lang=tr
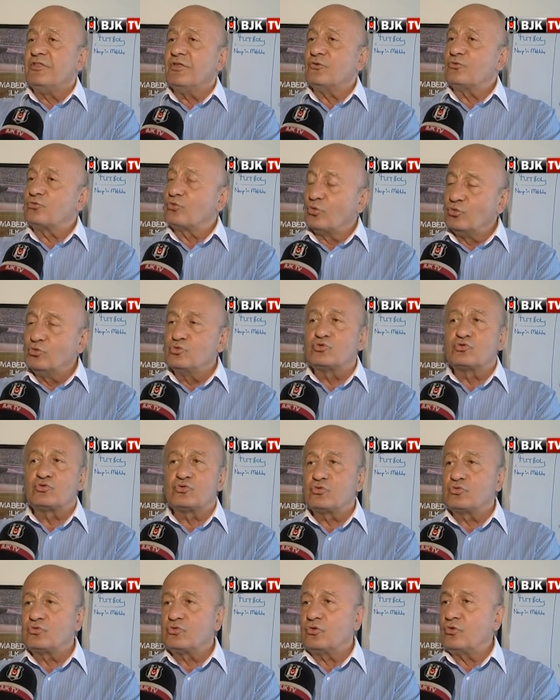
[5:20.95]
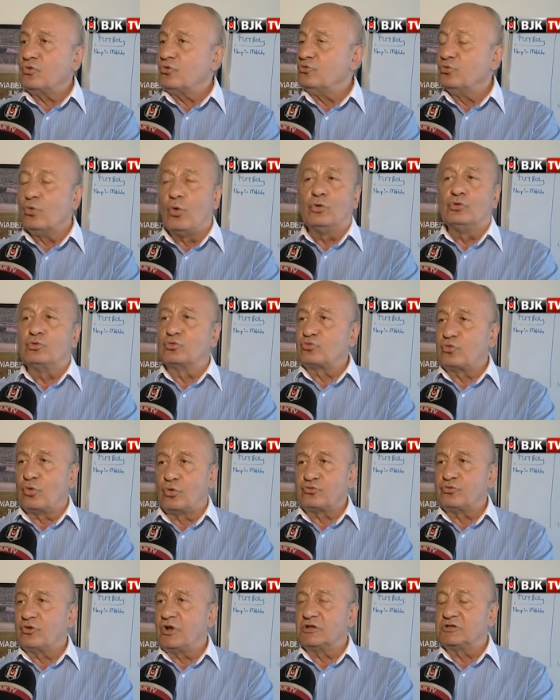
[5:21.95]
sonuç ne olursa
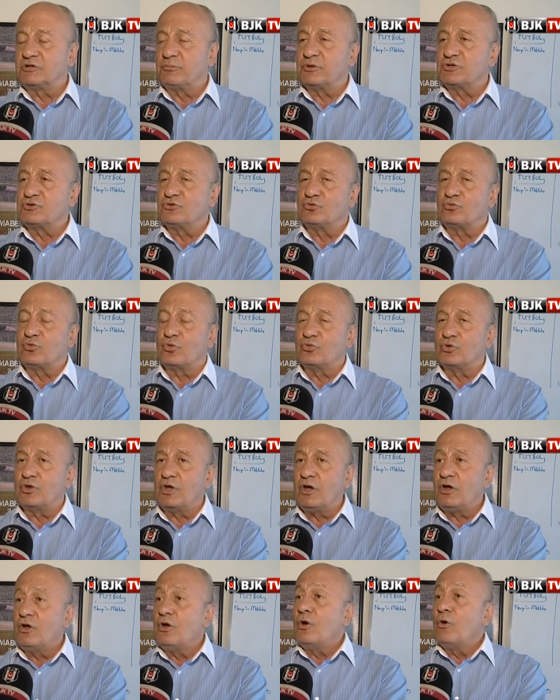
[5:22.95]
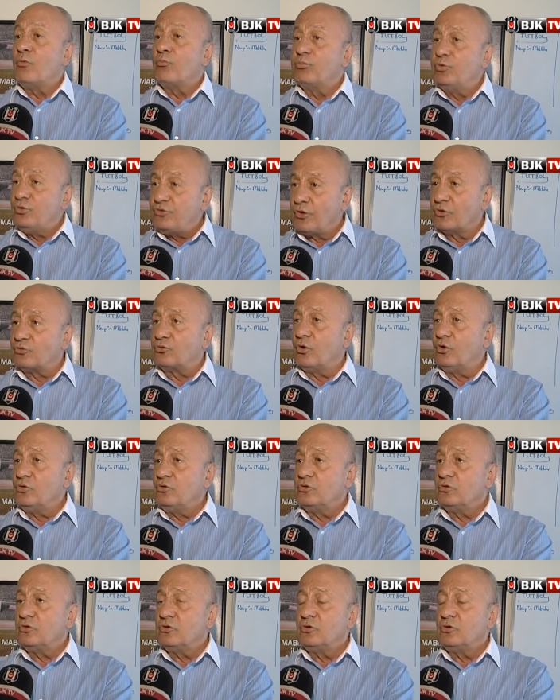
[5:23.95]
olsun altı maçın sonunda bu sezon